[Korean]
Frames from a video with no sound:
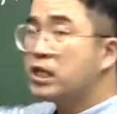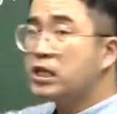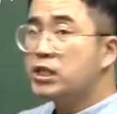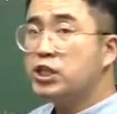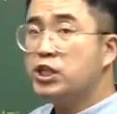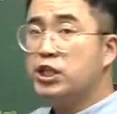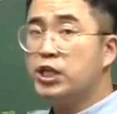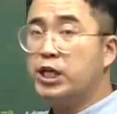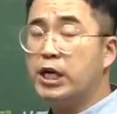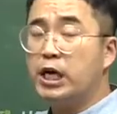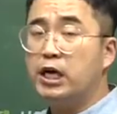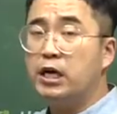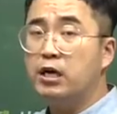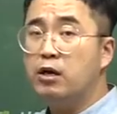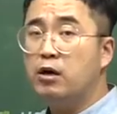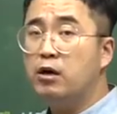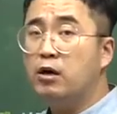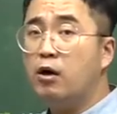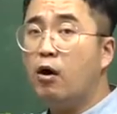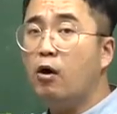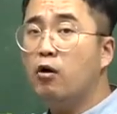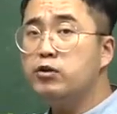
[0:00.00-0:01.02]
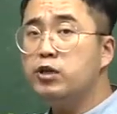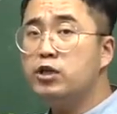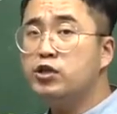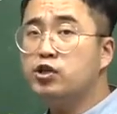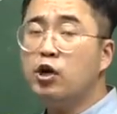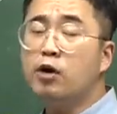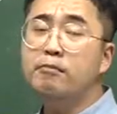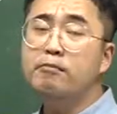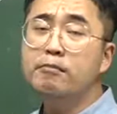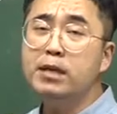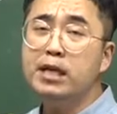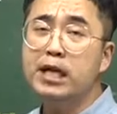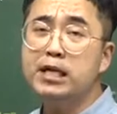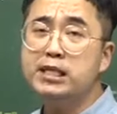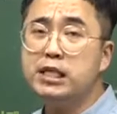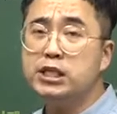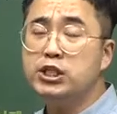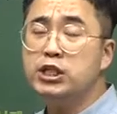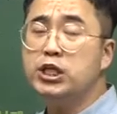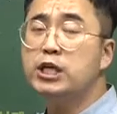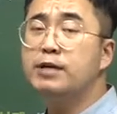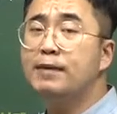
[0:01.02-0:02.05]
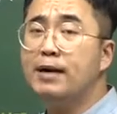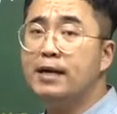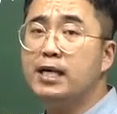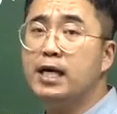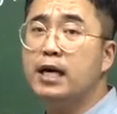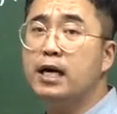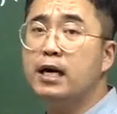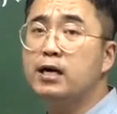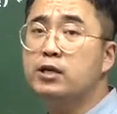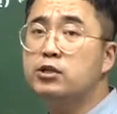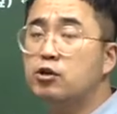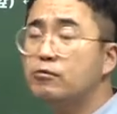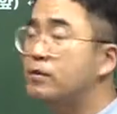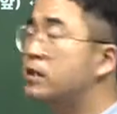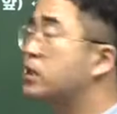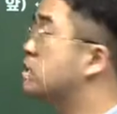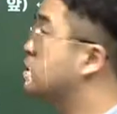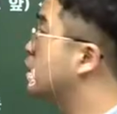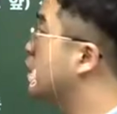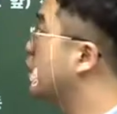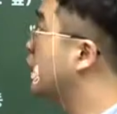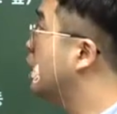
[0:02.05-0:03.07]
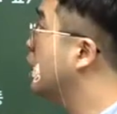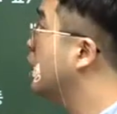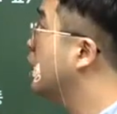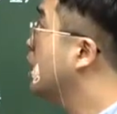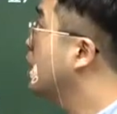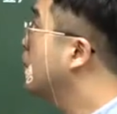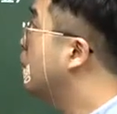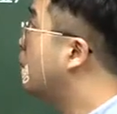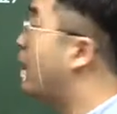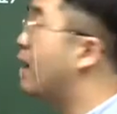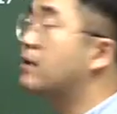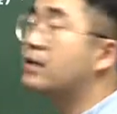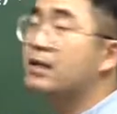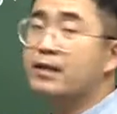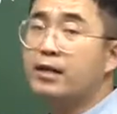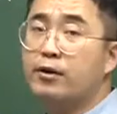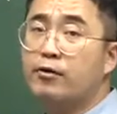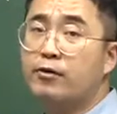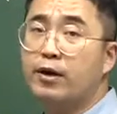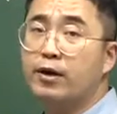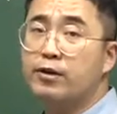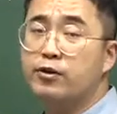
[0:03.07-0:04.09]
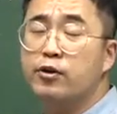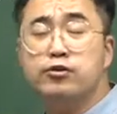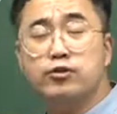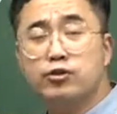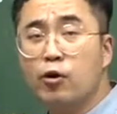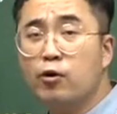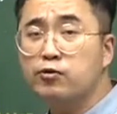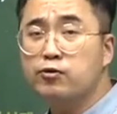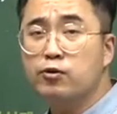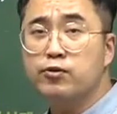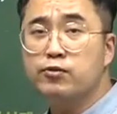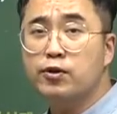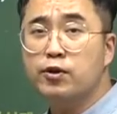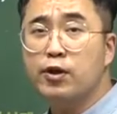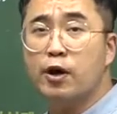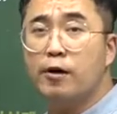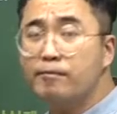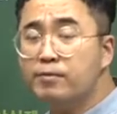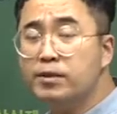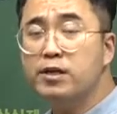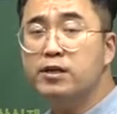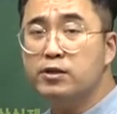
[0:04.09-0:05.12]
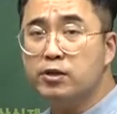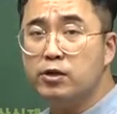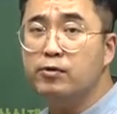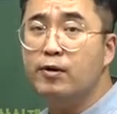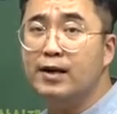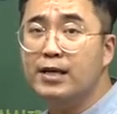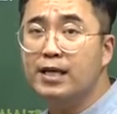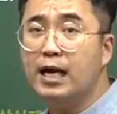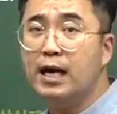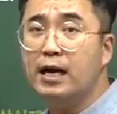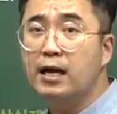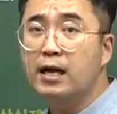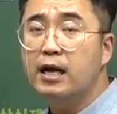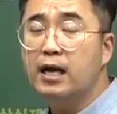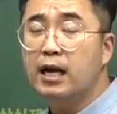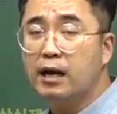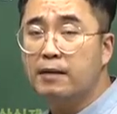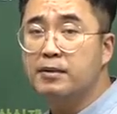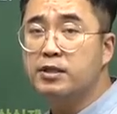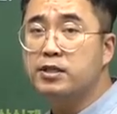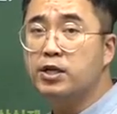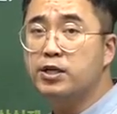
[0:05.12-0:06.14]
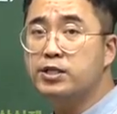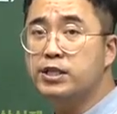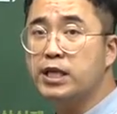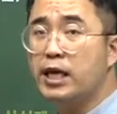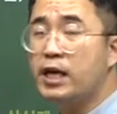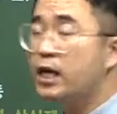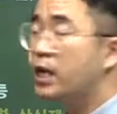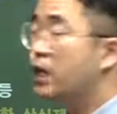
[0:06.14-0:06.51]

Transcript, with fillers: 자식이야. 어디 천민의 자식이 말이야. 천민의 자식이 왕을 한다는 거야. 넌 정통성이 없는 그런 왕이야. 하면서 이제